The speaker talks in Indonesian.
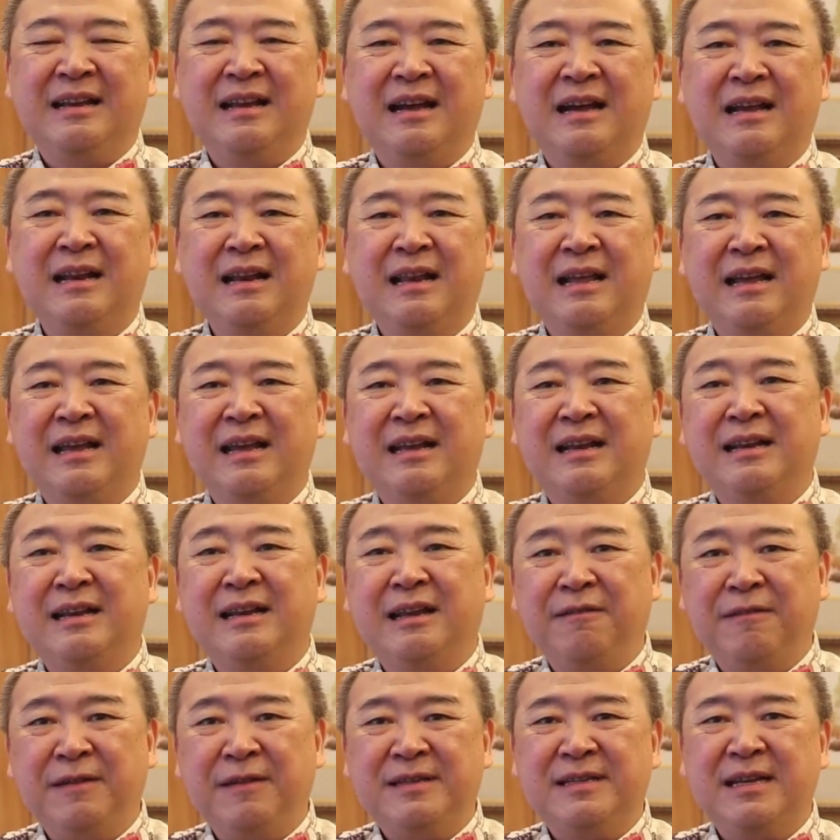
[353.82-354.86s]
dan layanan
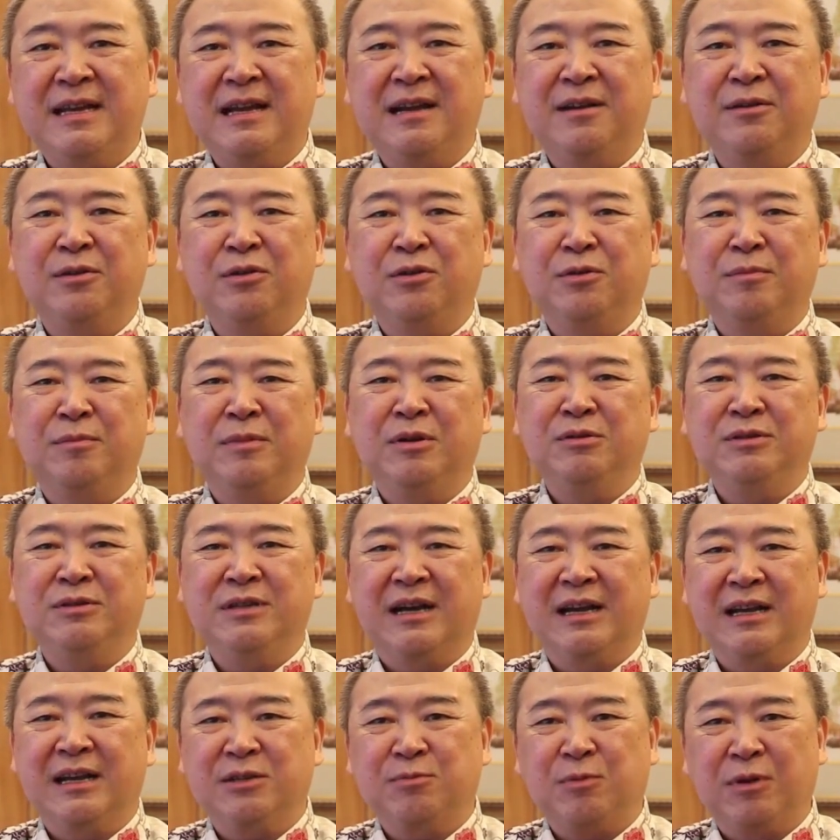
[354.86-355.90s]
devisa untuk
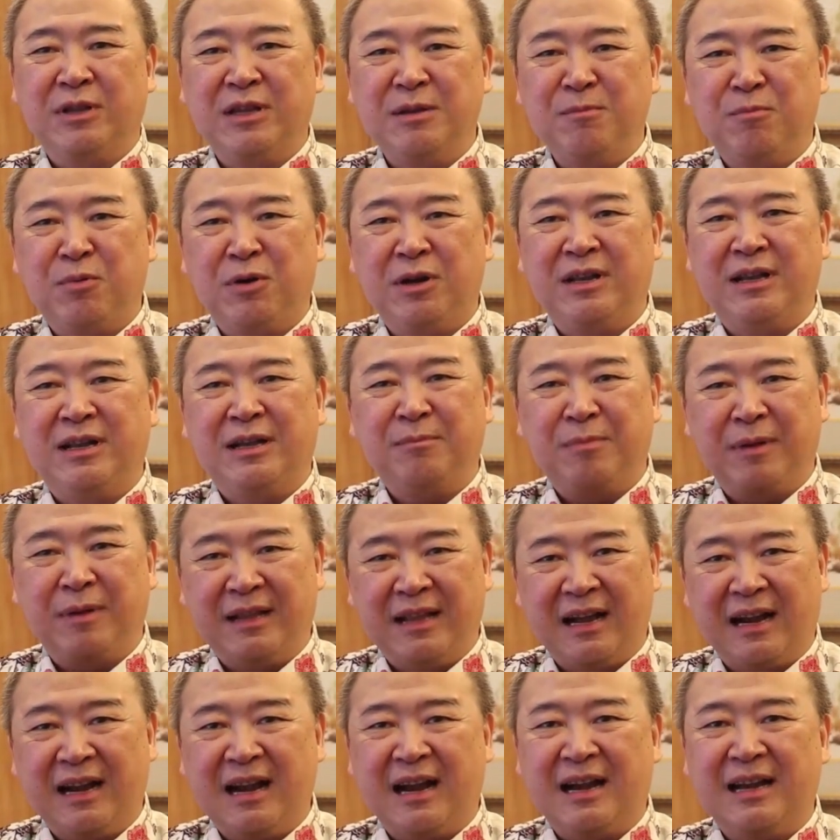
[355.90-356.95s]
menunjang ekspor import dan
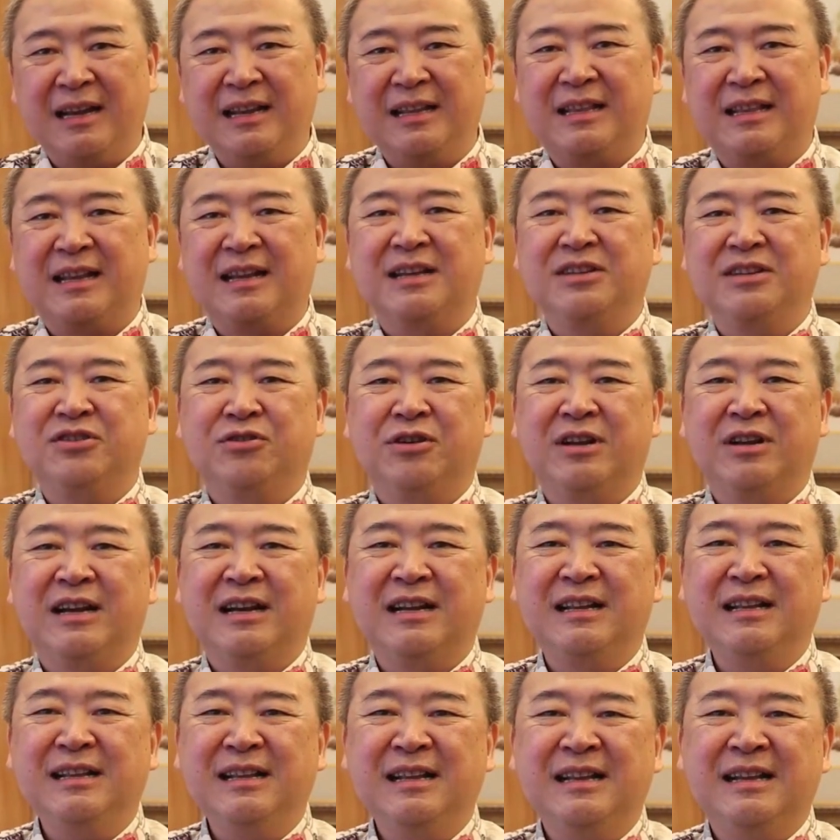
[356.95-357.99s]
perdagangan
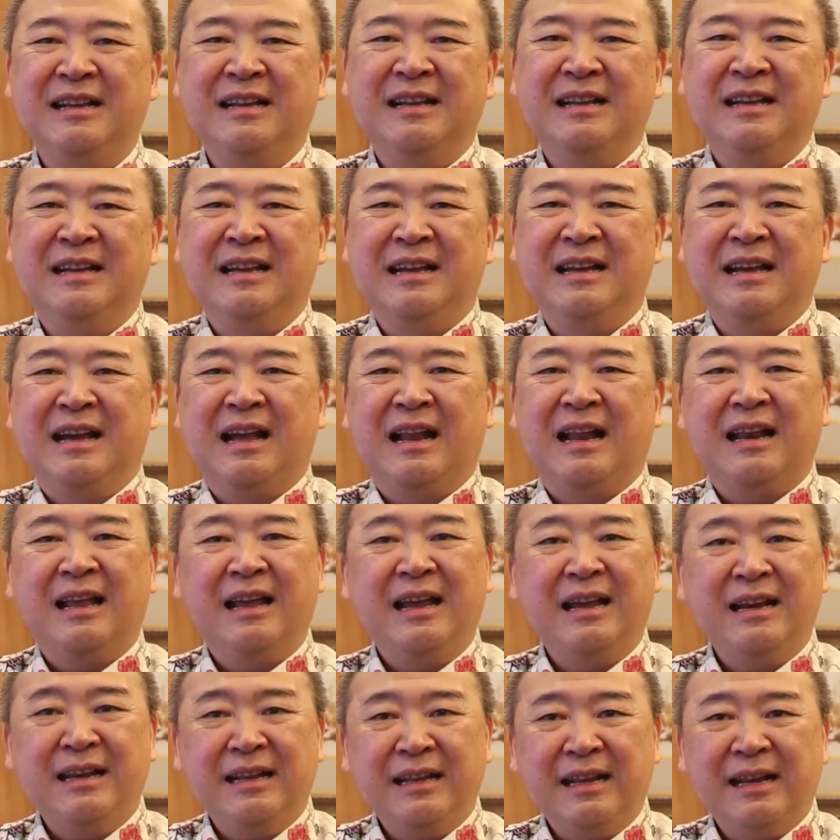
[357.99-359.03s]
internasional,
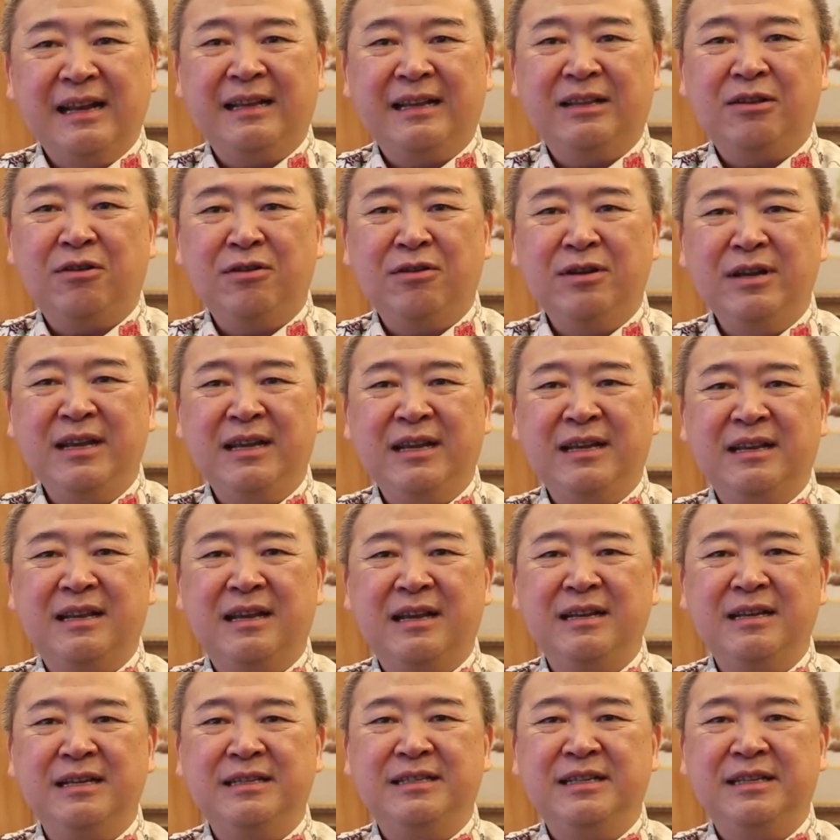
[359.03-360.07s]
layanan elektronik
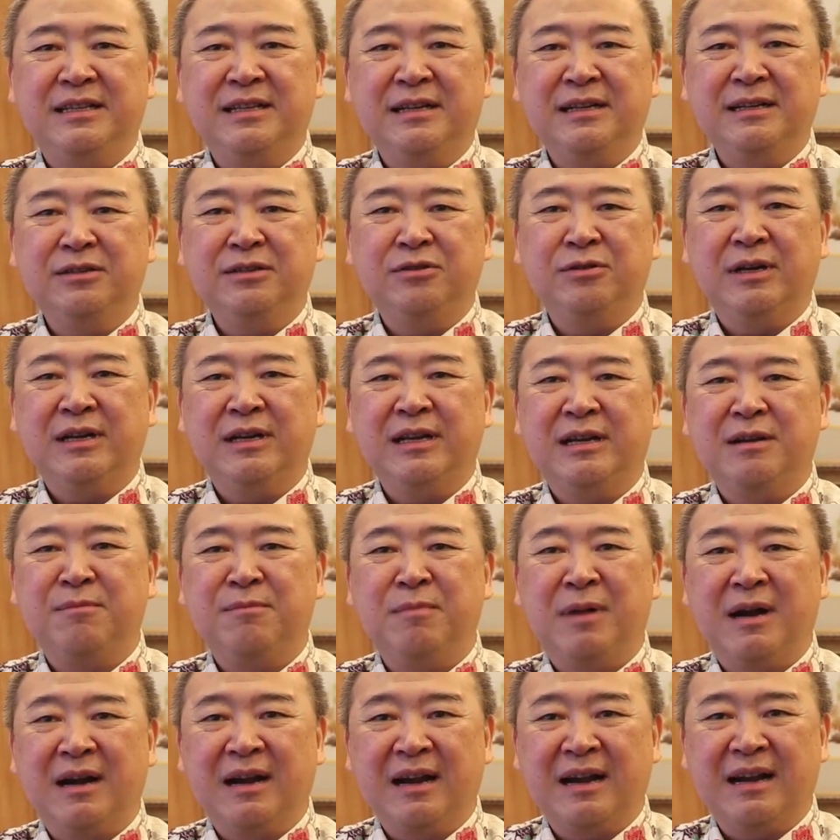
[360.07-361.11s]
dan digital juga
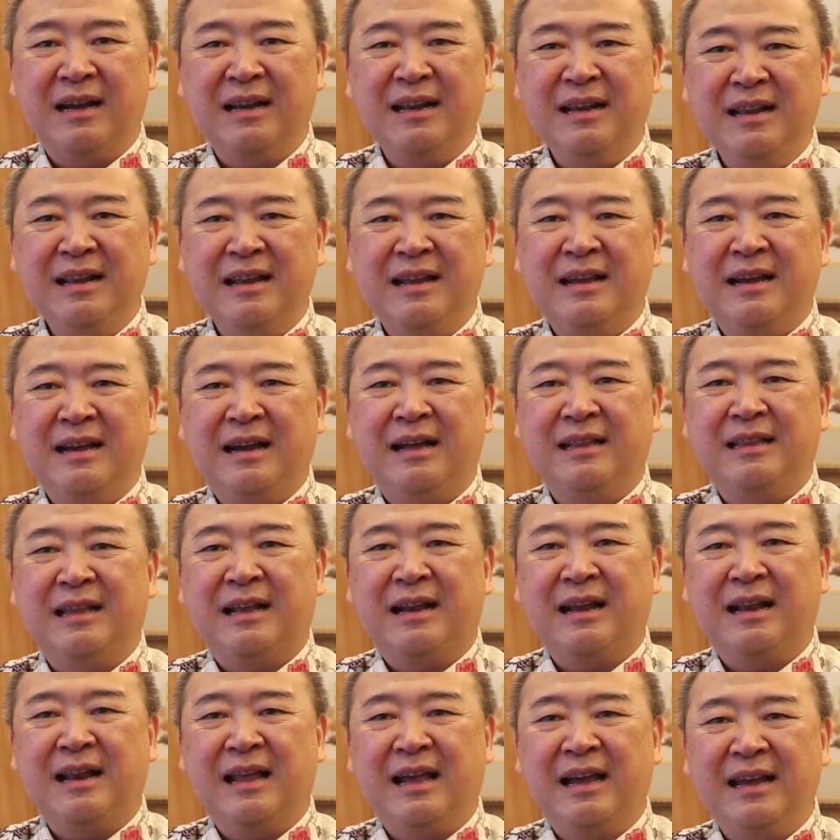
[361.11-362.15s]
dikembangkan,
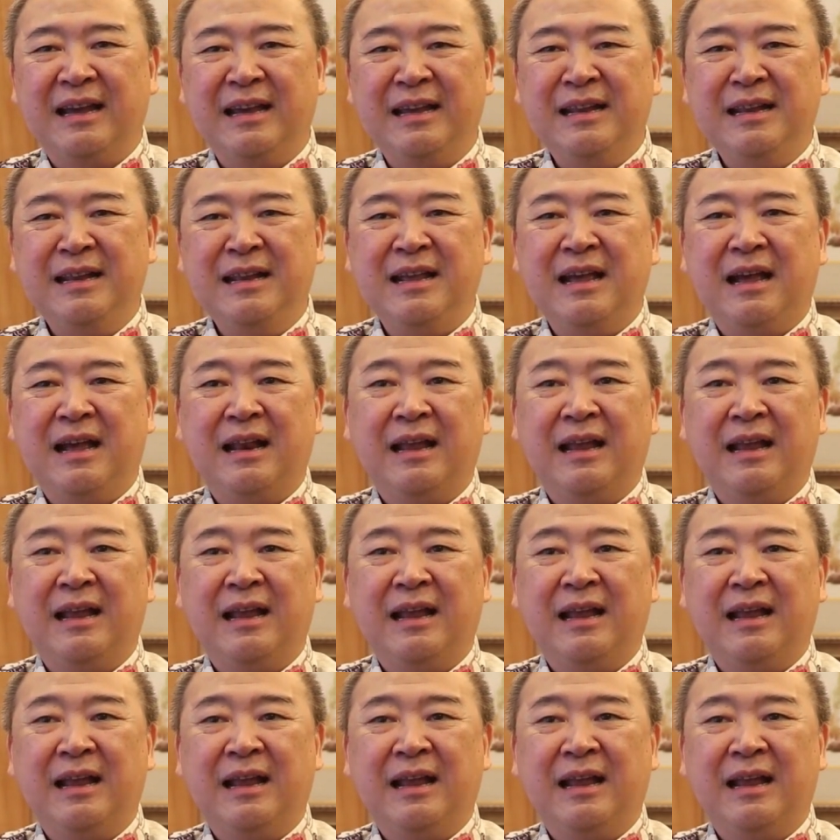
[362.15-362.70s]
antara lain